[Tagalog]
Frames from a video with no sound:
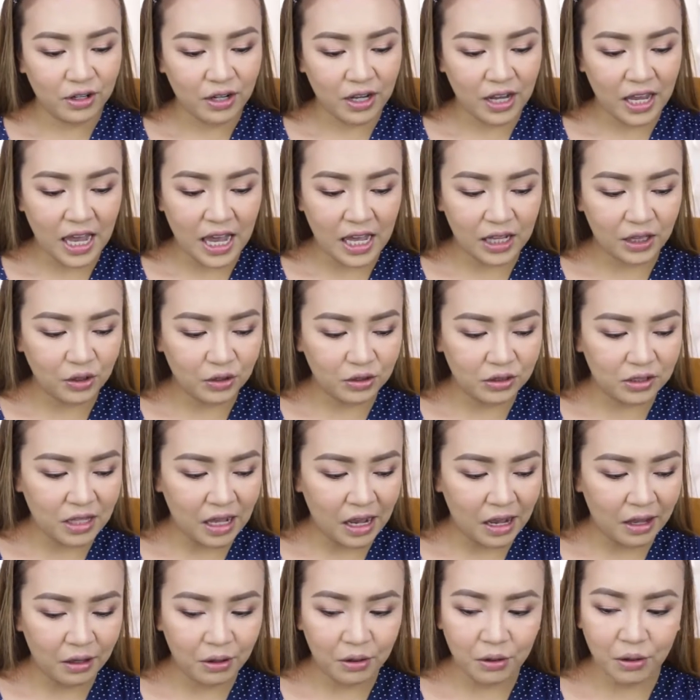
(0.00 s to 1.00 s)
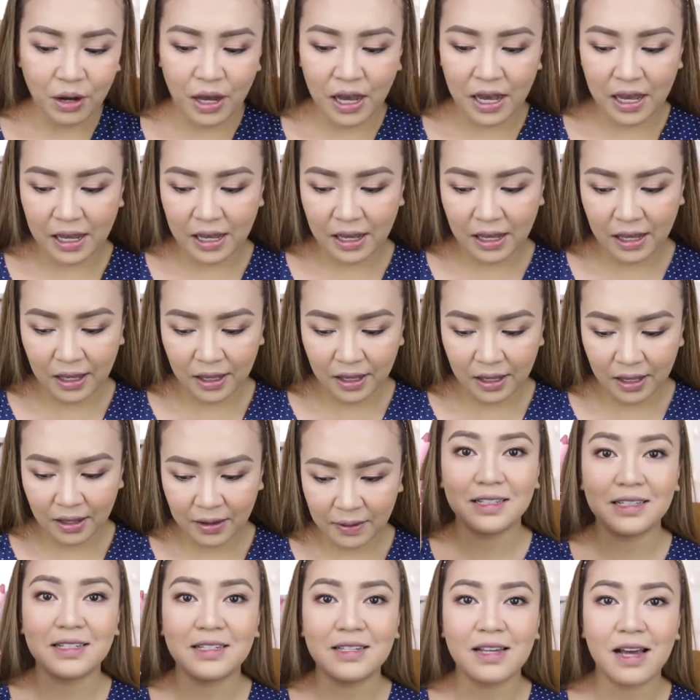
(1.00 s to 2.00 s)
Kaya doon tayo
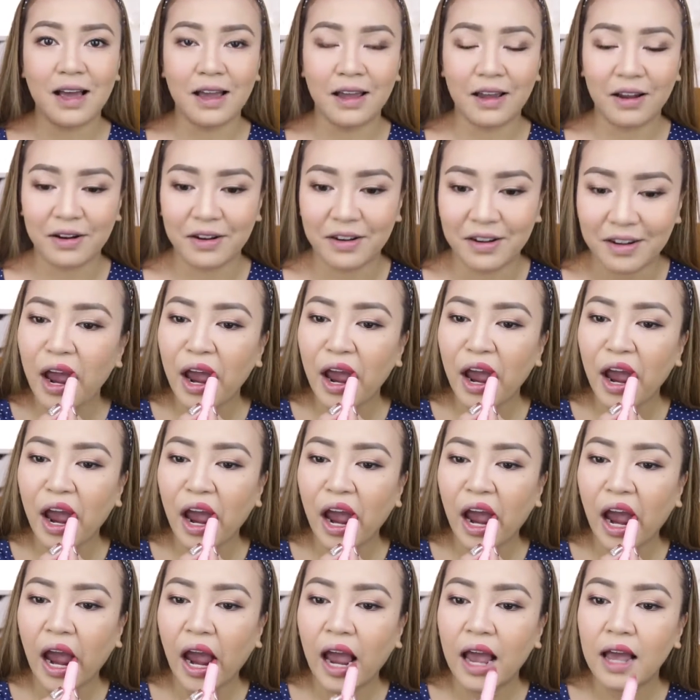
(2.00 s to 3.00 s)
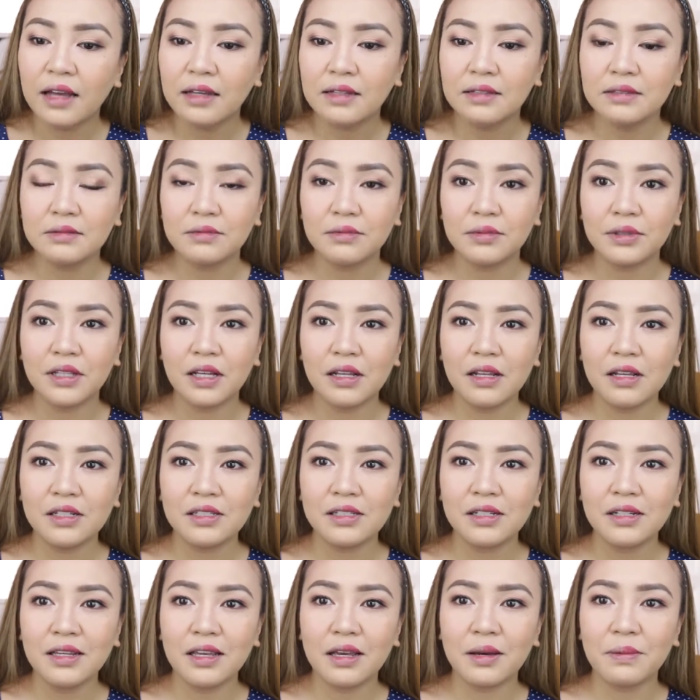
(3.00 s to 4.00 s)
kay Desire. Madali
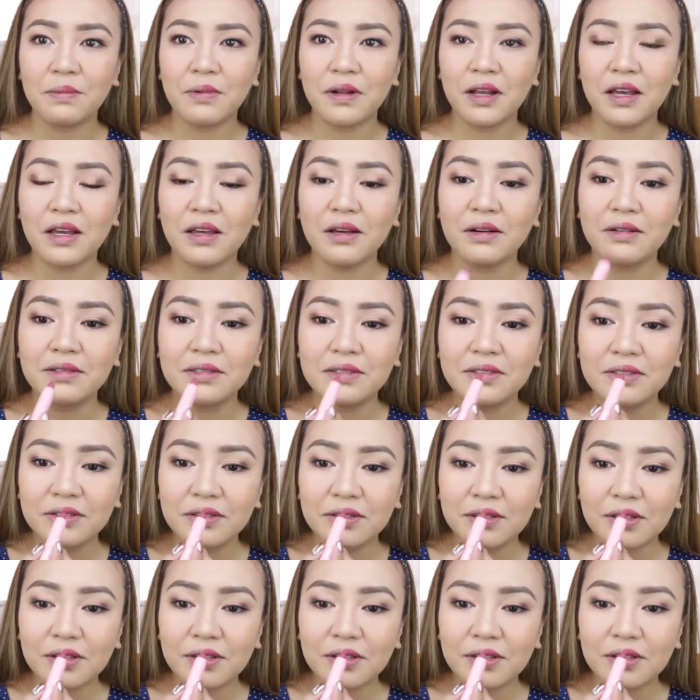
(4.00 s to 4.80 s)
siyang i-apply, oh.